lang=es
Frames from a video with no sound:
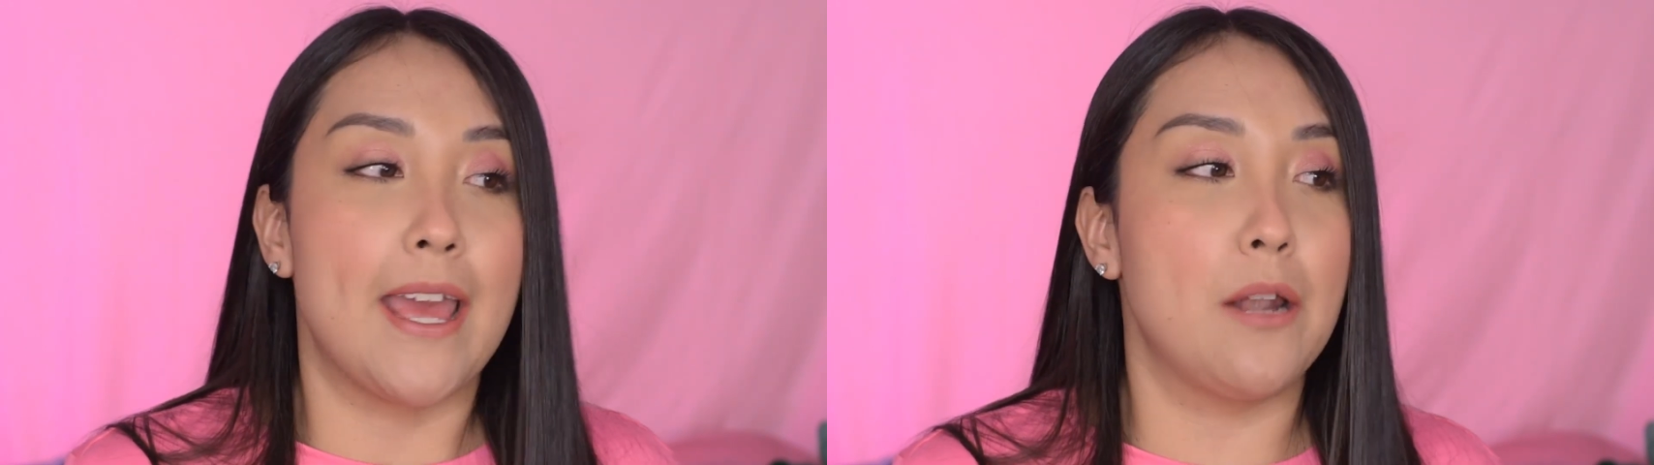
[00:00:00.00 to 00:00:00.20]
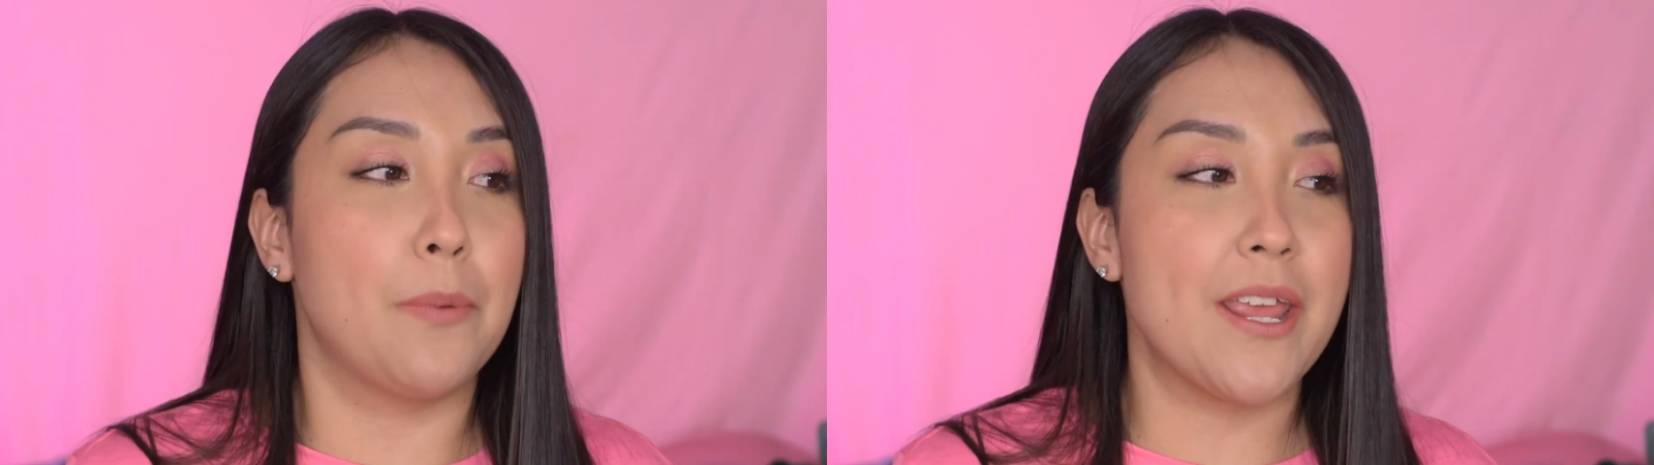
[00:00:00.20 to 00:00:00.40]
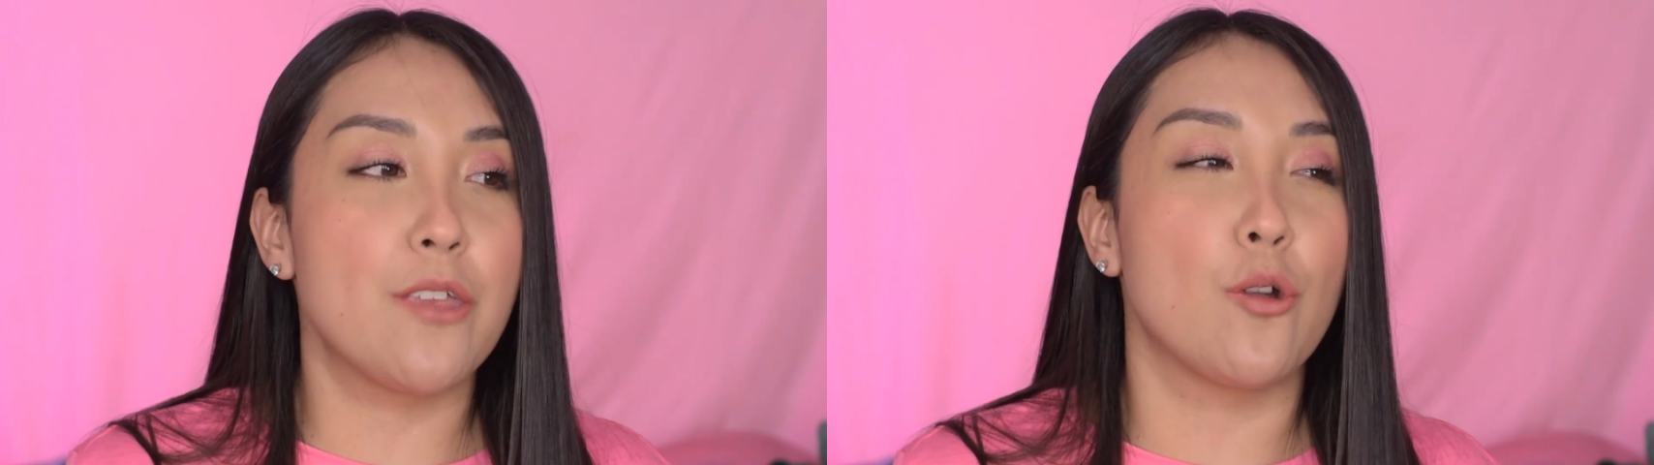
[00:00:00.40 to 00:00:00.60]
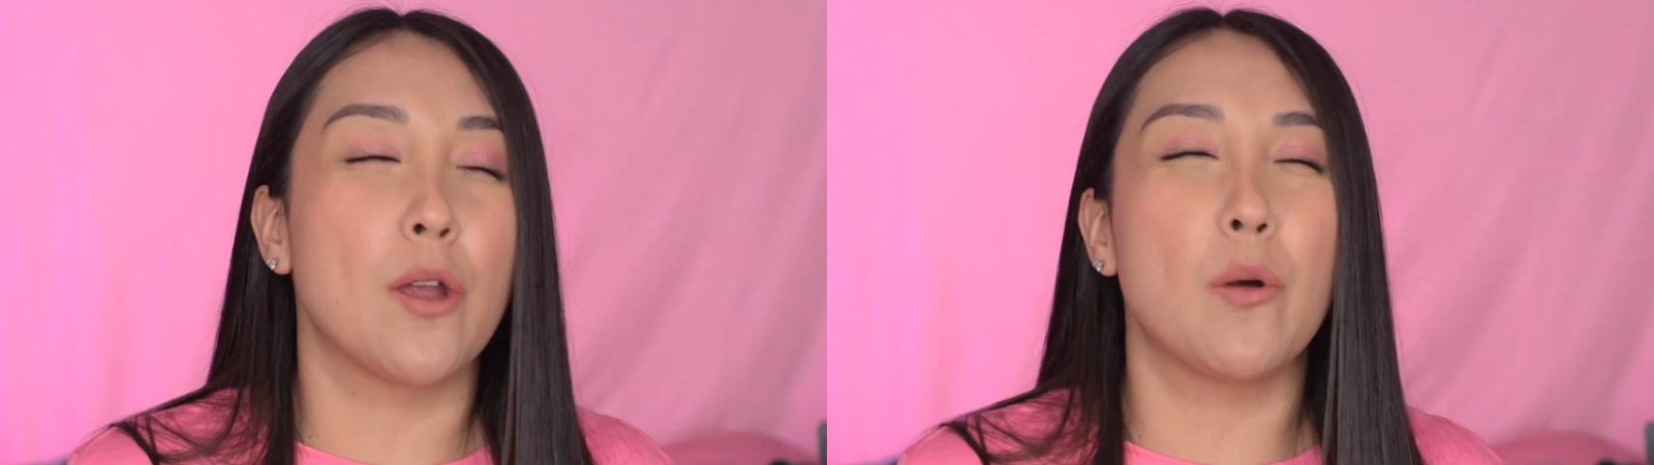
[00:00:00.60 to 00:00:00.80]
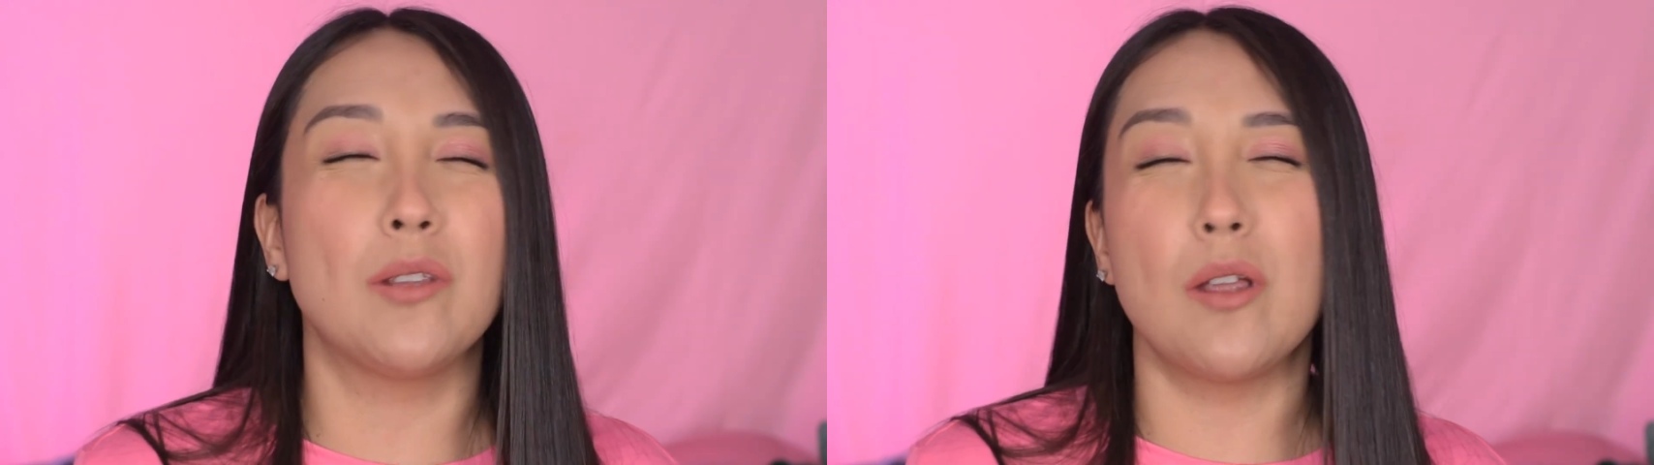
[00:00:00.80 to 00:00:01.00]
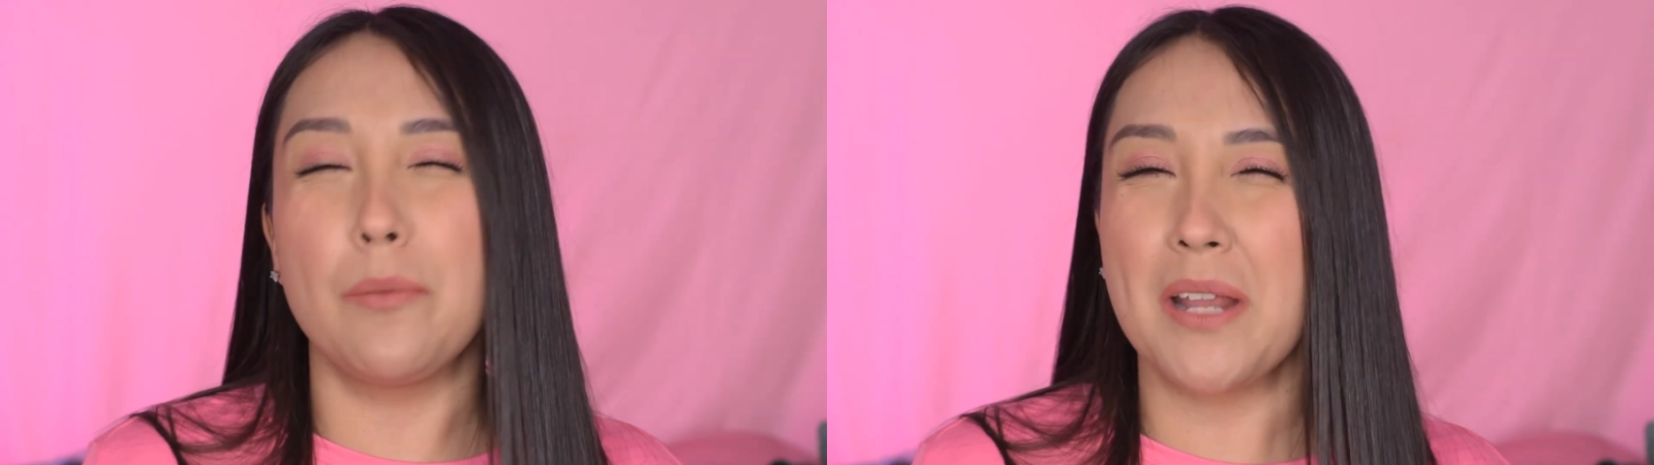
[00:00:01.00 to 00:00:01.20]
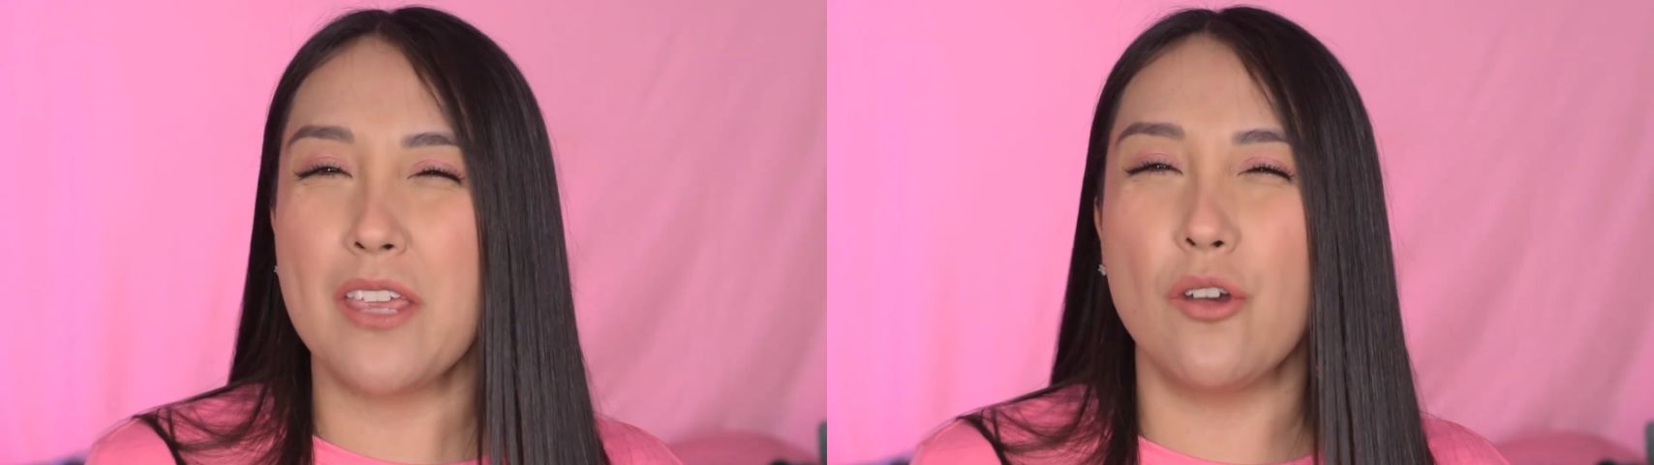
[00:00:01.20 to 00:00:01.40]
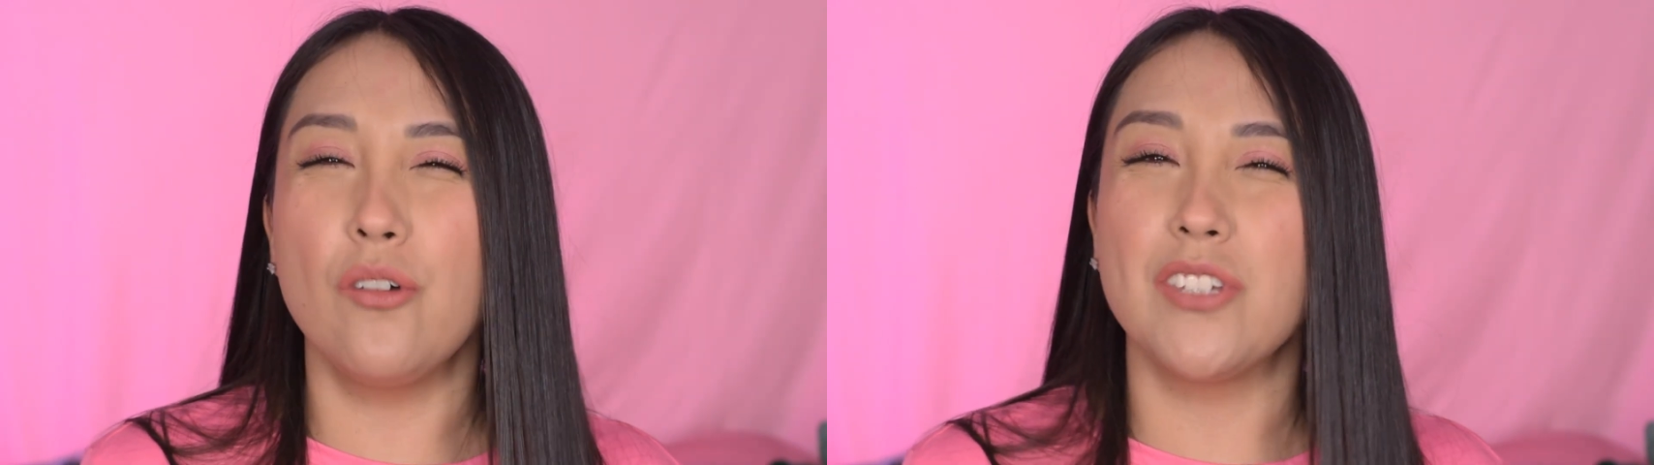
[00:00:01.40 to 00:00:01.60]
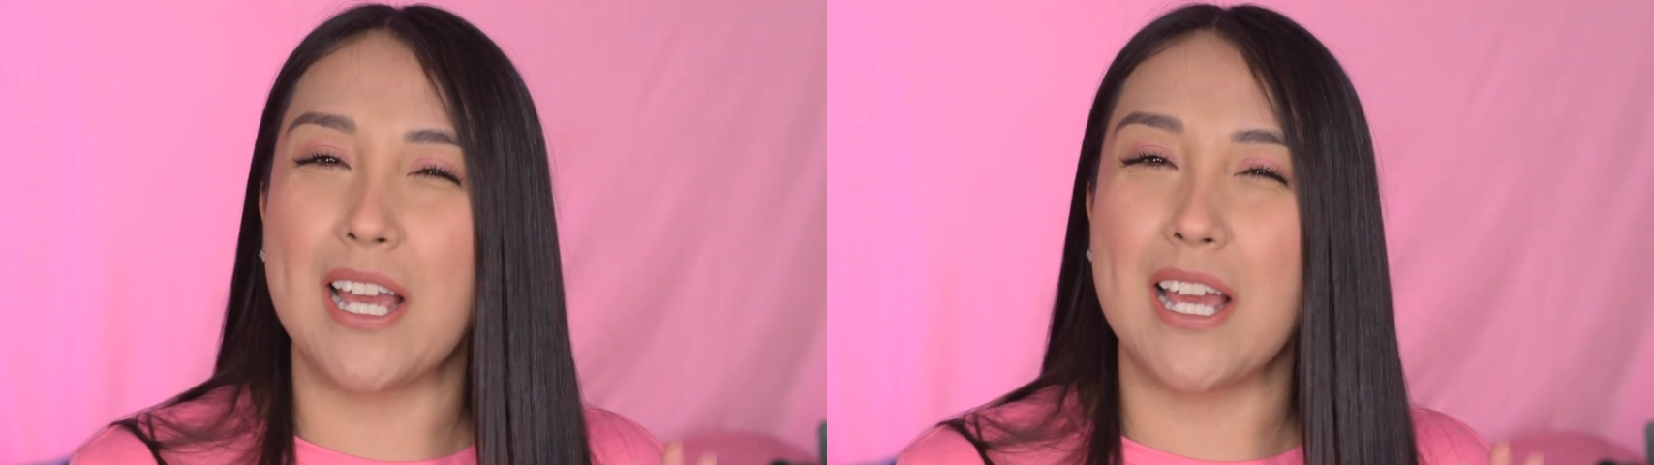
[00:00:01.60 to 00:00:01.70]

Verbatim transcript: El brillo, en cuanto al brillo,